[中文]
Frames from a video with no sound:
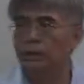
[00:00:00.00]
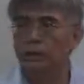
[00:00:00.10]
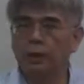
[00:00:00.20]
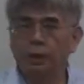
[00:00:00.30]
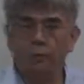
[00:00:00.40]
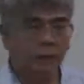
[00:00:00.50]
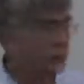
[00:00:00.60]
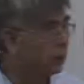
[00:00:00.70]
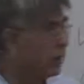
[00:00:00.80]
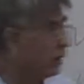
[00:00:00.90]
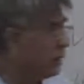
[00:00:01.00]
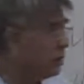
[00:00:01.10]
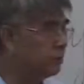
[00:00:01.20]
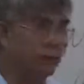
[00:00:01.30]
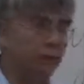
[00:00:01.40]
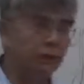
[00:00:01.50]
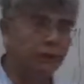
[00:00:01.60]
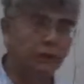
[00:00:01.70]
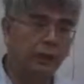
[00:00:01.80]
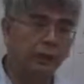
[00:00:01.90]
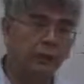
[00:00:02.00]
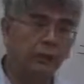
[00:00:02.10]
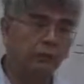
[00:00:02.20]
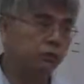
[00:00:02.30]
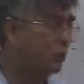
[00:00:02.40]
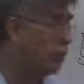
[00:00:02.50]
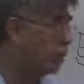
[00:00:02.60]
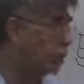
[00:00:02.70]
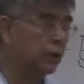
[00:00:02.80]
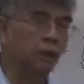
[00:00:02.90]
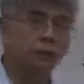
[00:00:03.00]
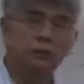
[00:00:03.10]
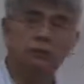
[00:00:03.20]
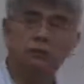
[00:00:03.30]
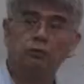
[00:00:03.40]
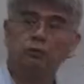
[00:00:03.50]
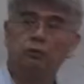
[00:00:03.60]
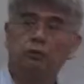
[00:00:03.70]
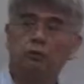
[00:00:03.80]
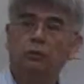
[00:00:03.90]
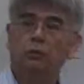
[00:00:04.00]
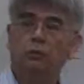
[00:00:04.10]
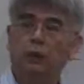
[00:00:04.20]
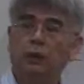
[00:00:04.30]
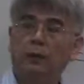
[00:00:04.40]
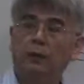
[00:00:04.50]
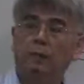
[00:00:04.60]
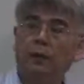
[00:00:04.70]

这尿蛋白，这是蛋白质本来应该在哪边的，居然跑到尿液里头去，懂吗？